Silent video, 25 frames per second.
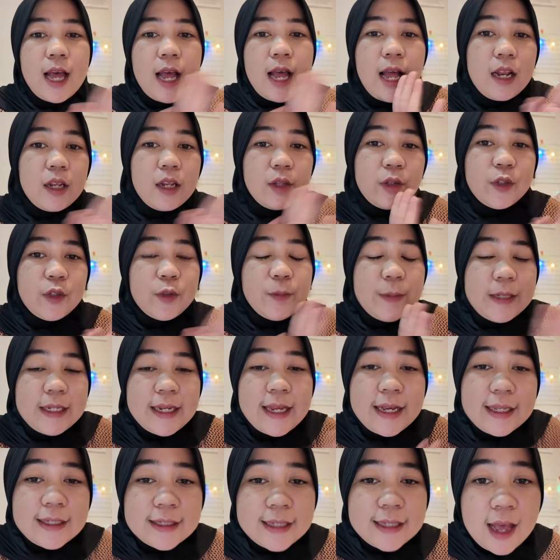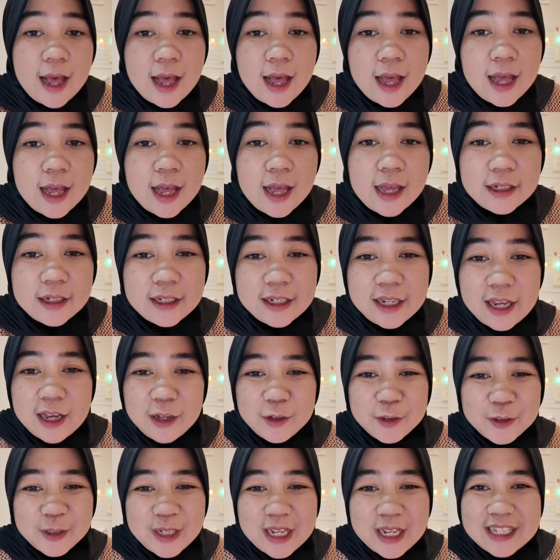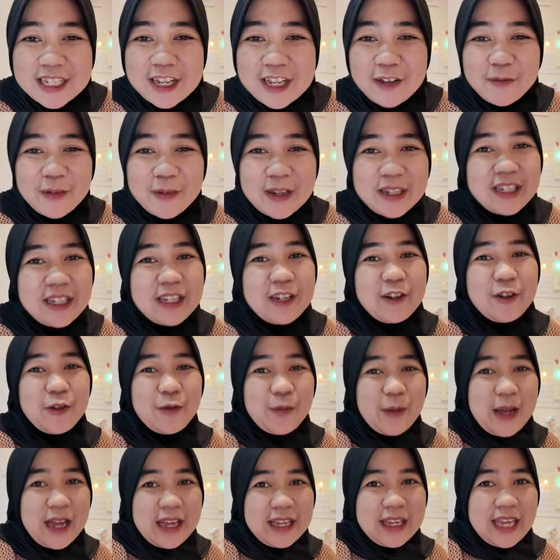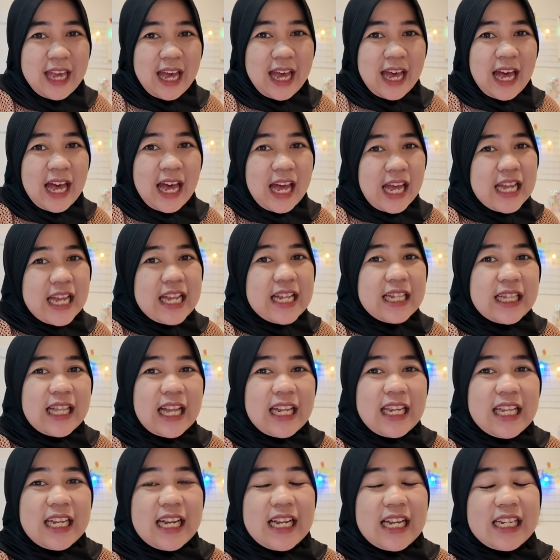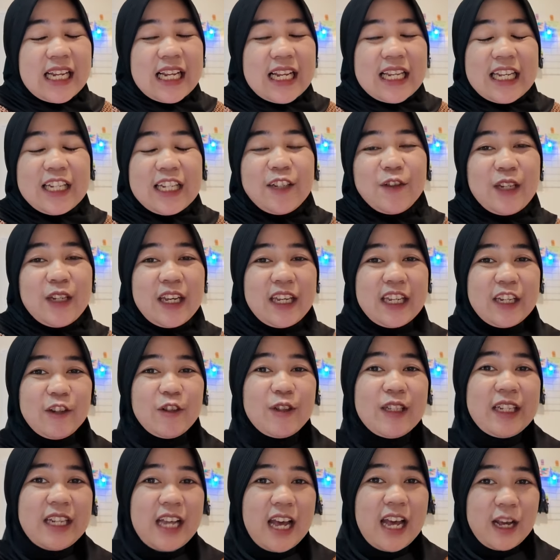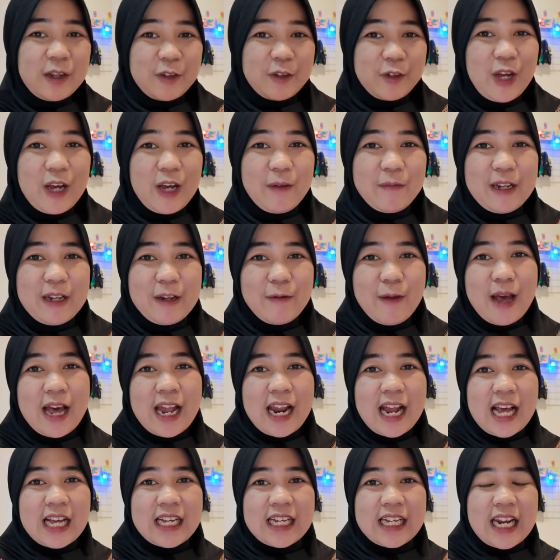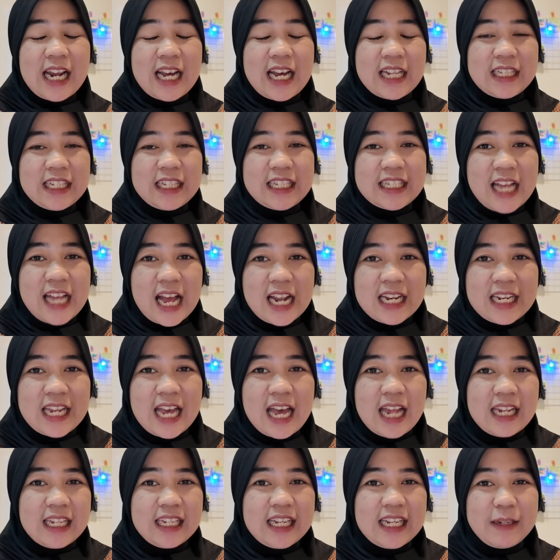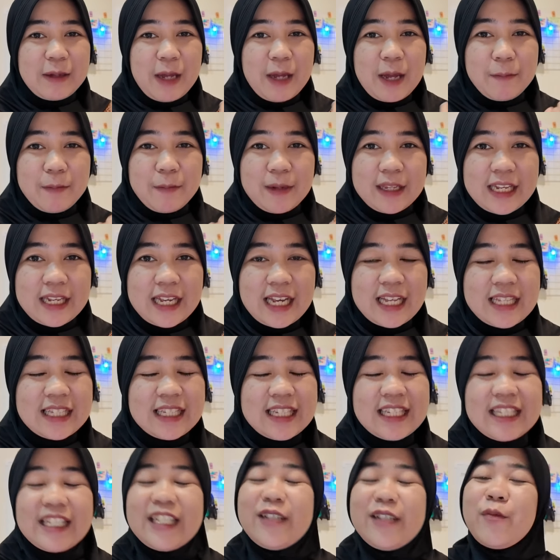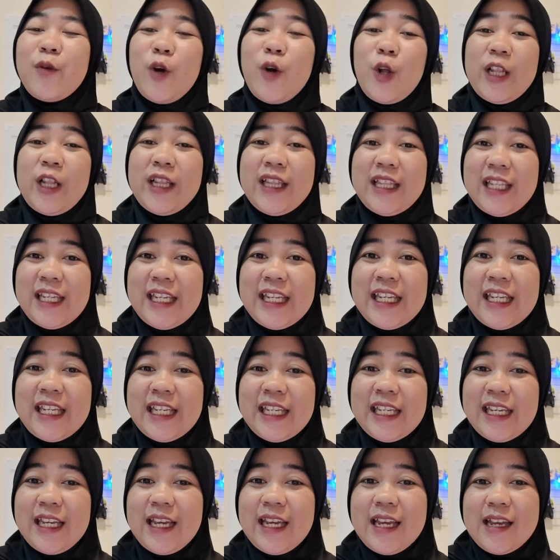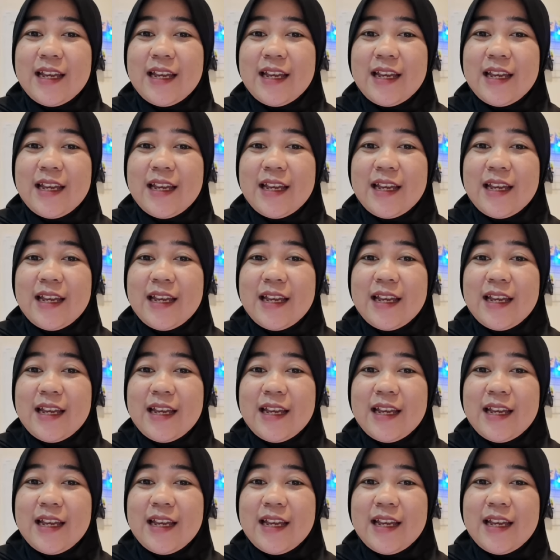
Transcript: Halo Minasang, ini aku udah sampai di rumah ya Tadi kan kalian udah ikutin aku ambil barang gratisan dari aplikasi Jimoti